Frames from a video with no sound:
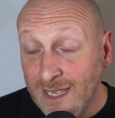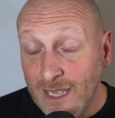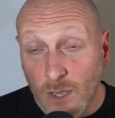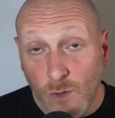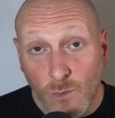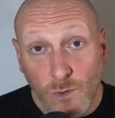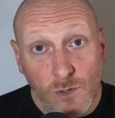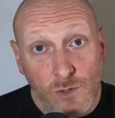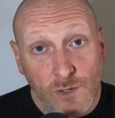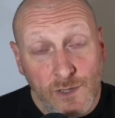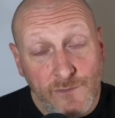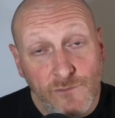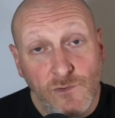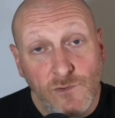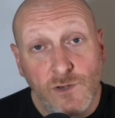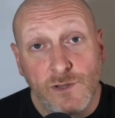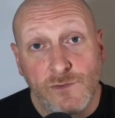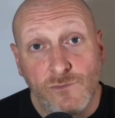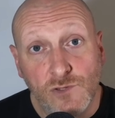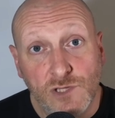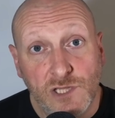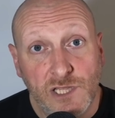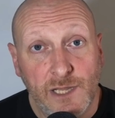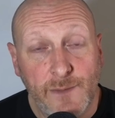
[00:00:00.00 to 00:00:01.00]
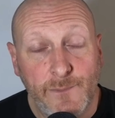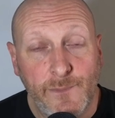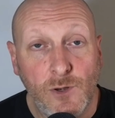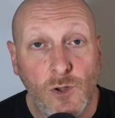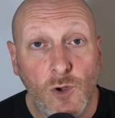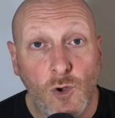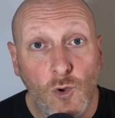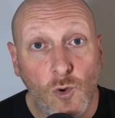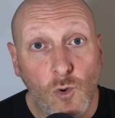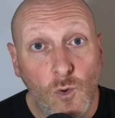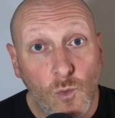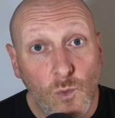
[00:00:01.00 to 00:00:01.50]
Quello che volevo dire però
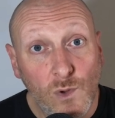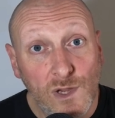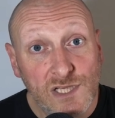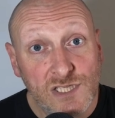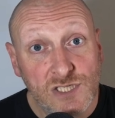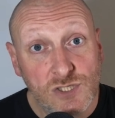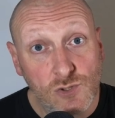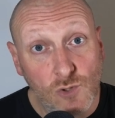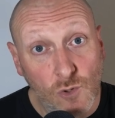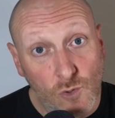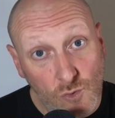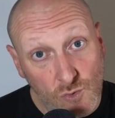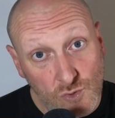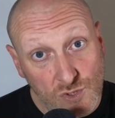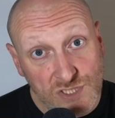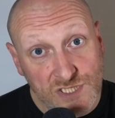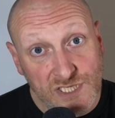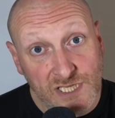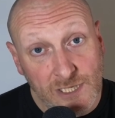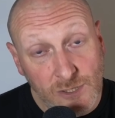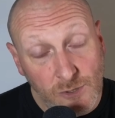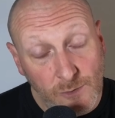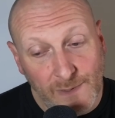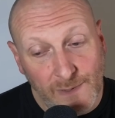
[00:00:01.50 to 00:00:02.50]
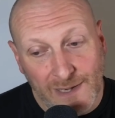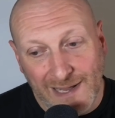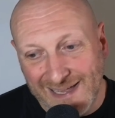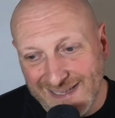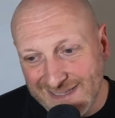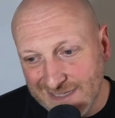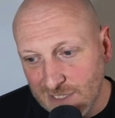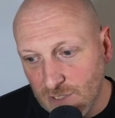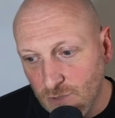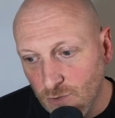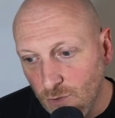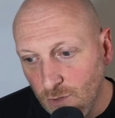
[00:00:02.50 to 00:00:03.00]
con questo consiglio
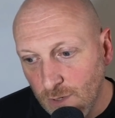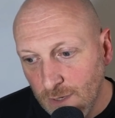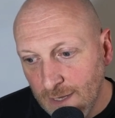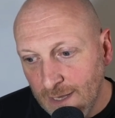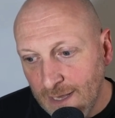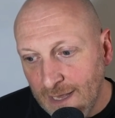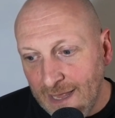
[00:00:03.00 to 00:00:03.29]
pratico